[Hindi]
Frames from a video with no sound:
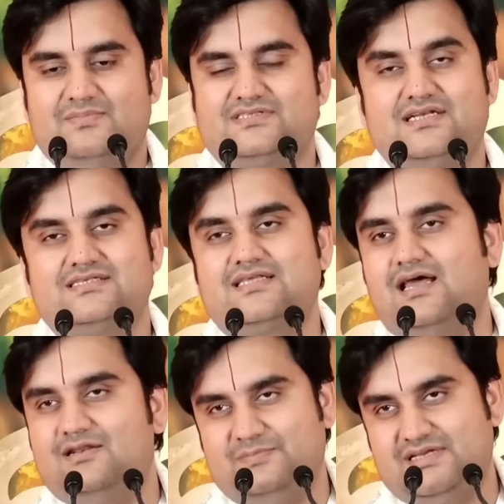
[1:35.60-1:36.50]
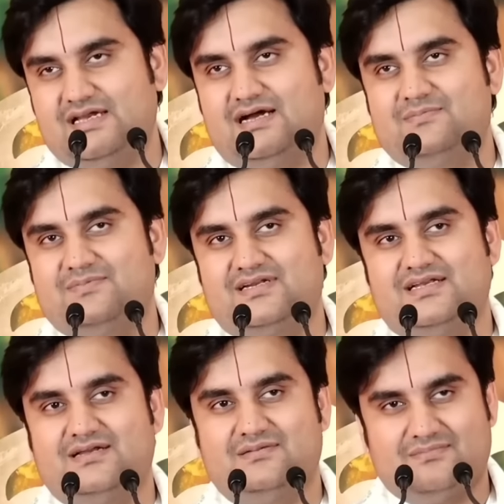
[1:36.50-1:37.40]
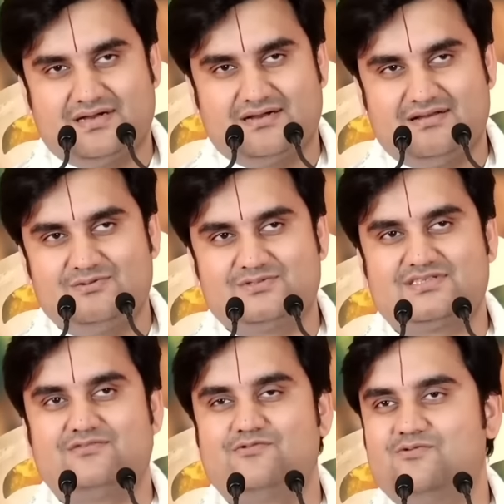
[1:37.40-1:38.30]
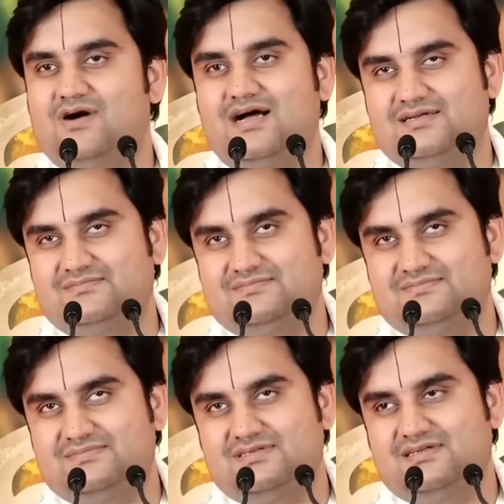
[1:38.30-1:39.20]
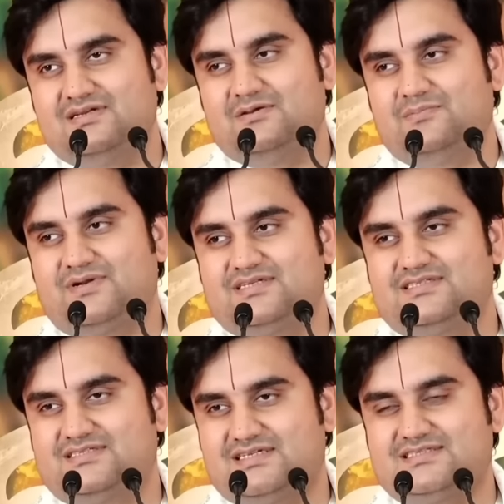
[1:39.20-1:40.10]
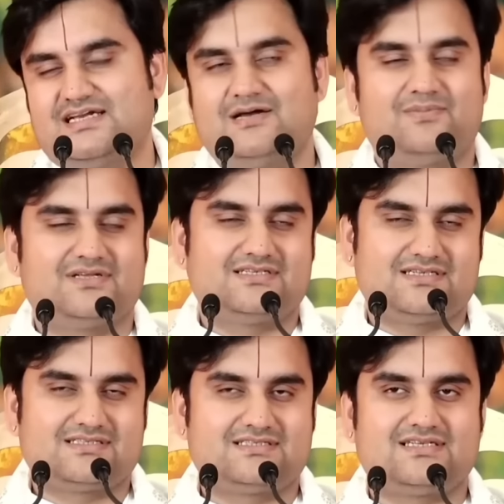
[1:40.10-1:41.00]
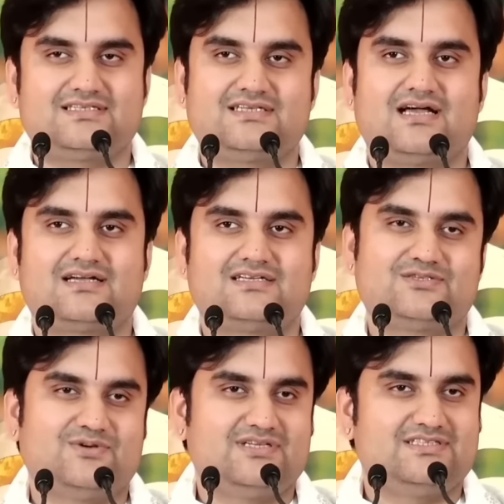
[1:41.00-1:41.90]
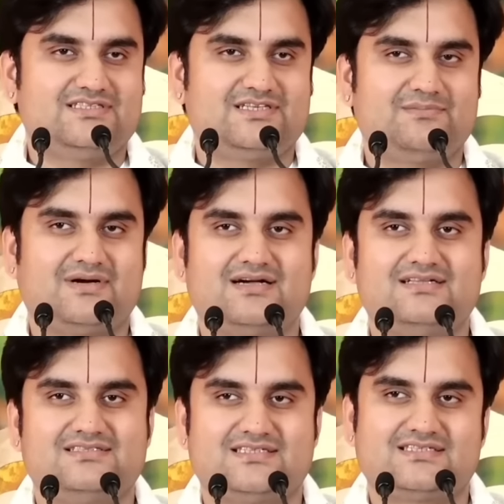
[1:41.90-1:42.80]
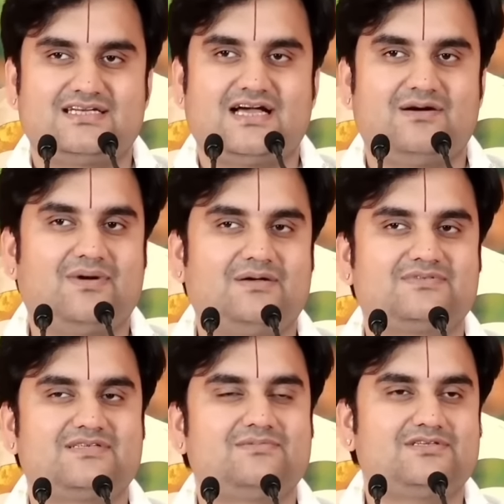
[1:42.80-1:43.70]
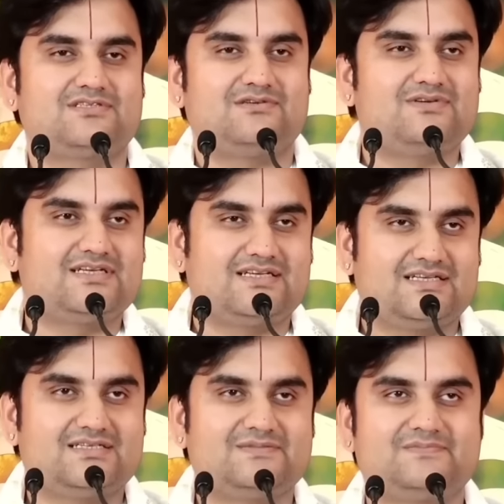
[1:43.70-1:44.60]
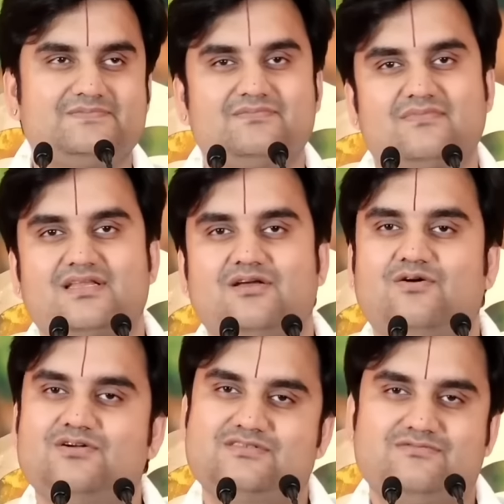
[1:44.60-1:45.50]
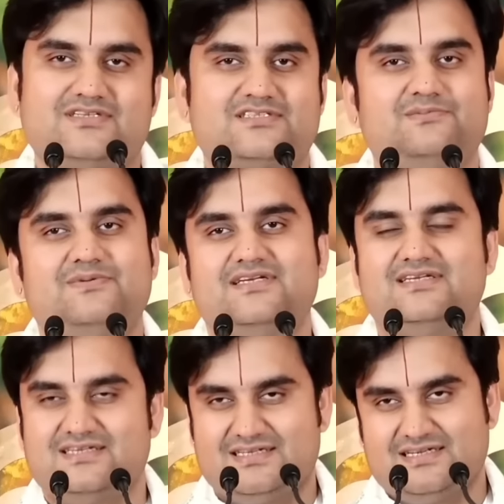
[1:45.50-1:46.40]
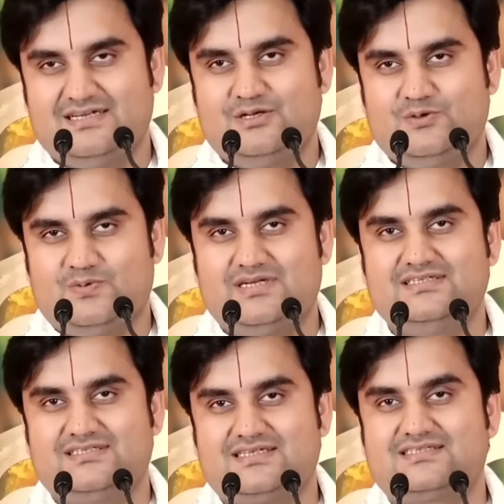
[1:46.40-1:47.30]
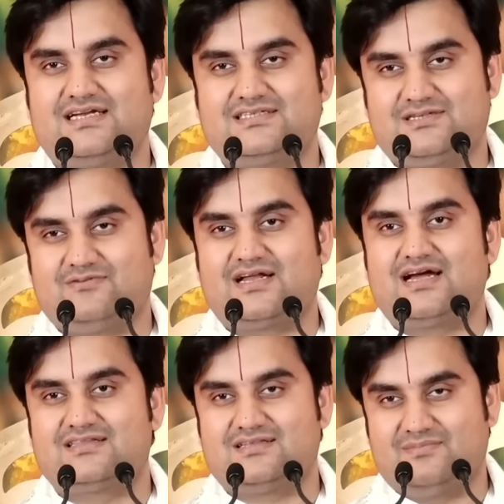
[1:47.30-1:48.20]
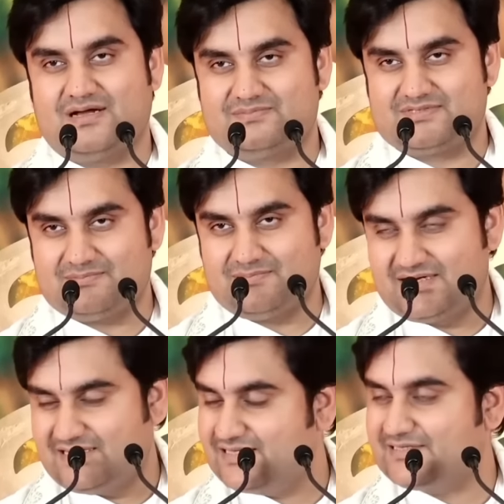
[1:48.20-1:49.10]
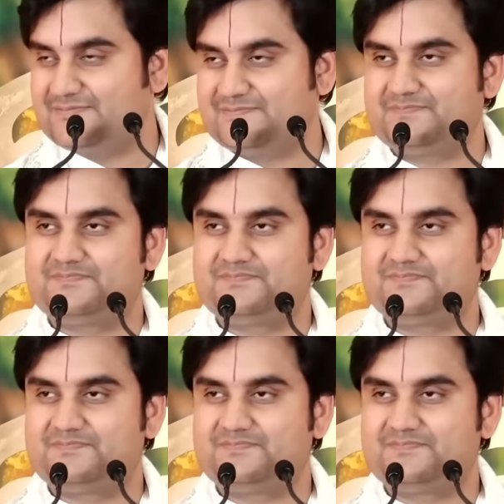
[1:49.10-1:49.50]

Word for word: पिछले साल भी यहाँ पर ये मंगल उत्सव हुआ ब्रज चर्चा ब्रजरस चर्चा किशोरी जी की मंगल चर्चा हम आप सब ने श्रवण की और इस वर्ष भी वही चर्चा श्रवणार्थ हम आप सब बैठे हैं